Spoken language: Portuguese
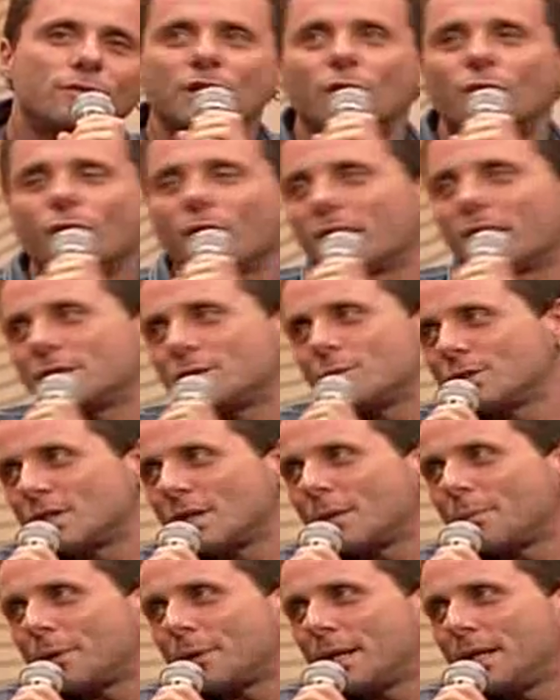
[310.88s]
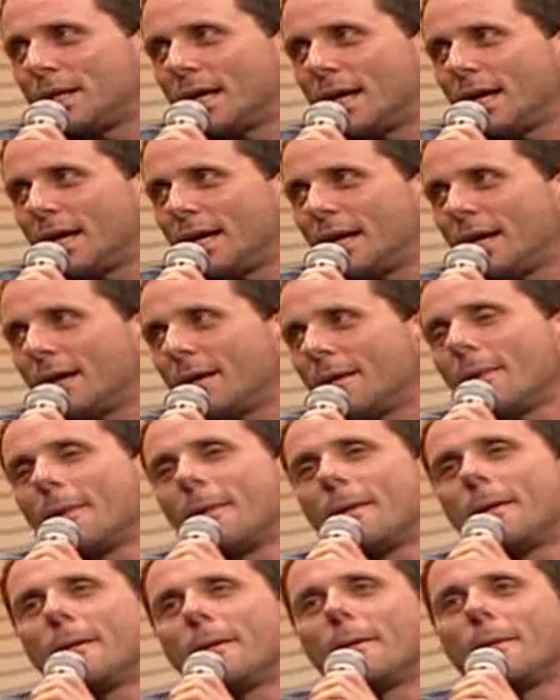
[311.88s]
tinha coragem de mostrar para ninguém.
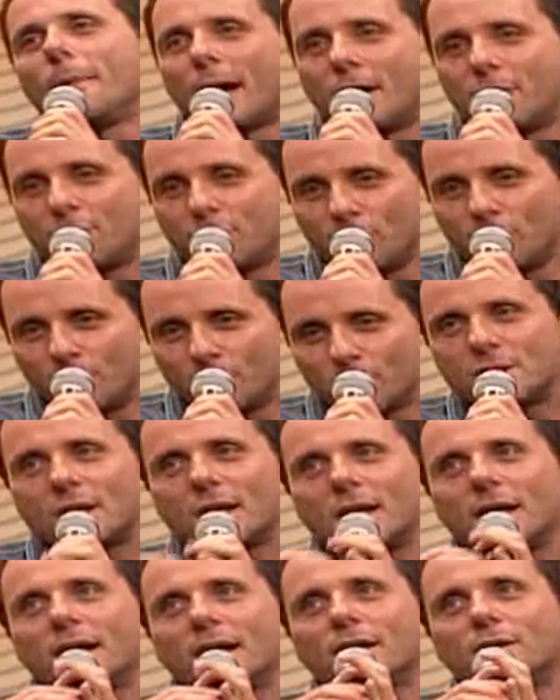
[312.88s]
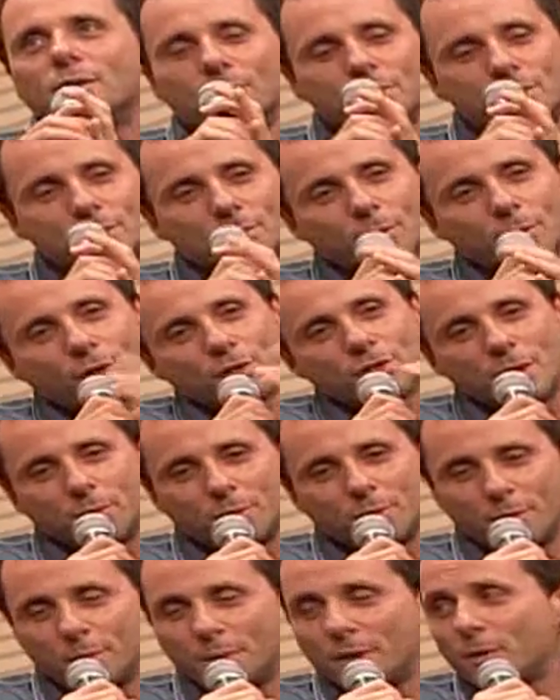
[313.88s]
Aí fui mostrando, mostro
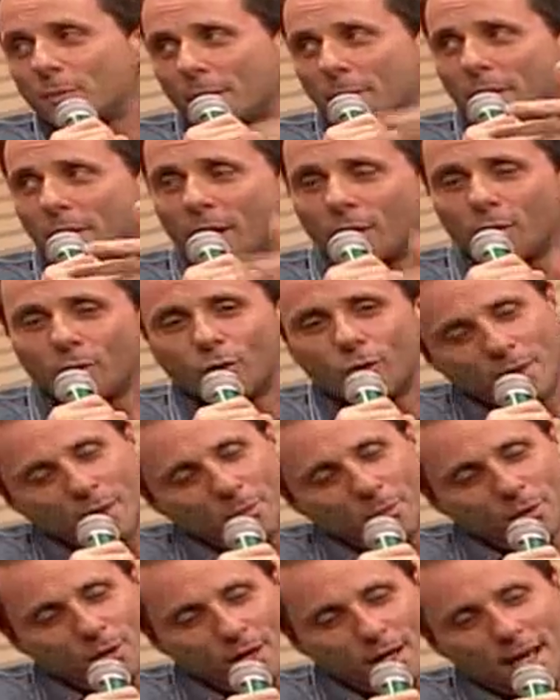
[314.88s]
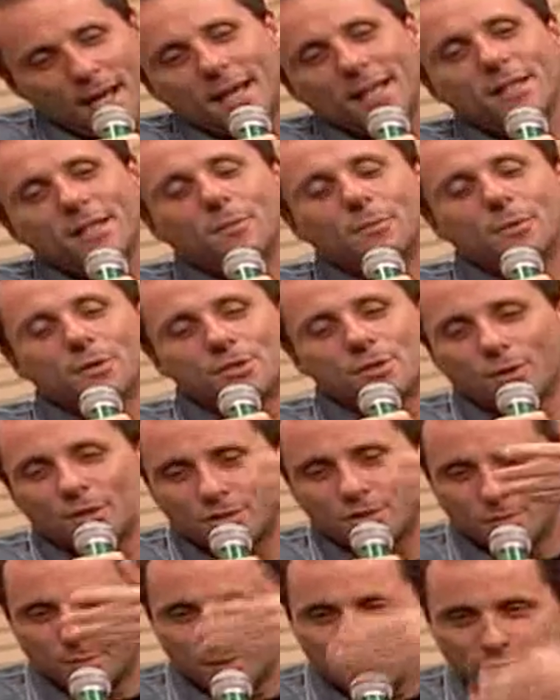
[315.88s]
sempre primeiro para Malu, minha mulher, depois eu
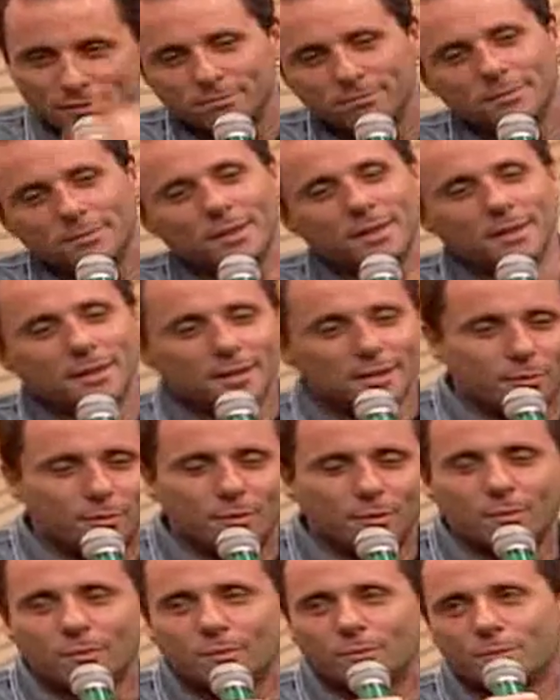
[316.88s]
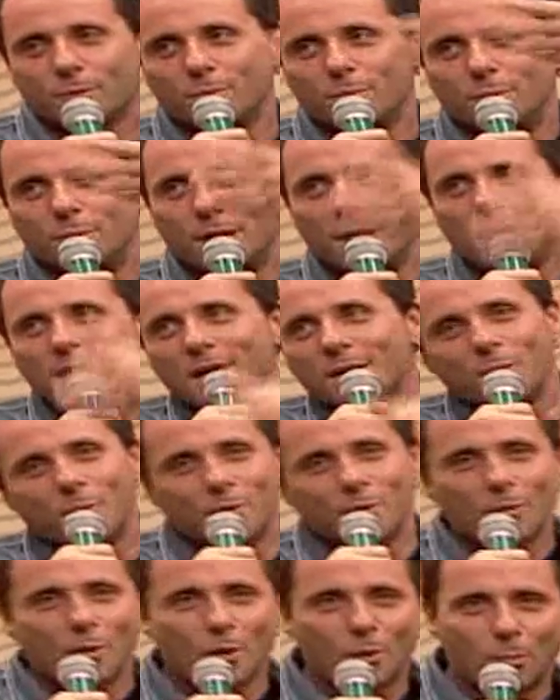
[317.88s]
mostro para um, um, primo,
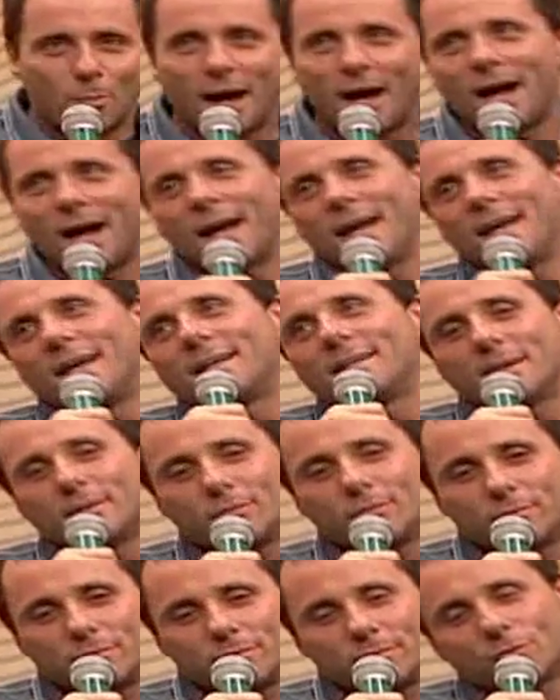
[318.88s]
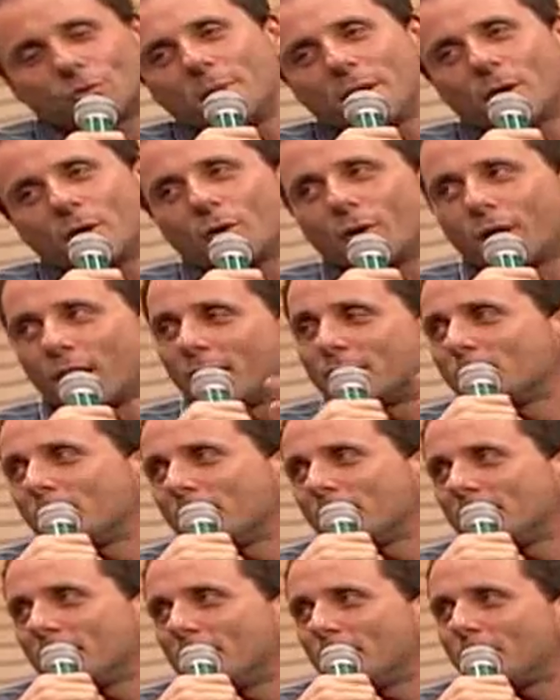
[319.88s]
para o meu pai, até tomei coragem e
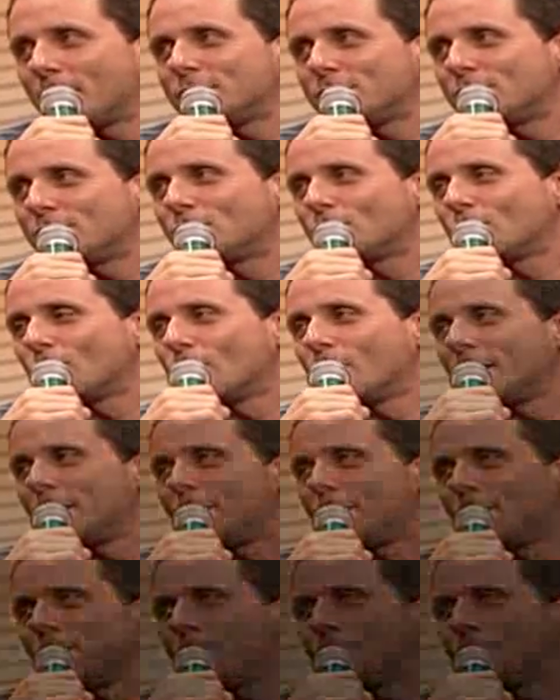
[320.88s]
mandei para a editora.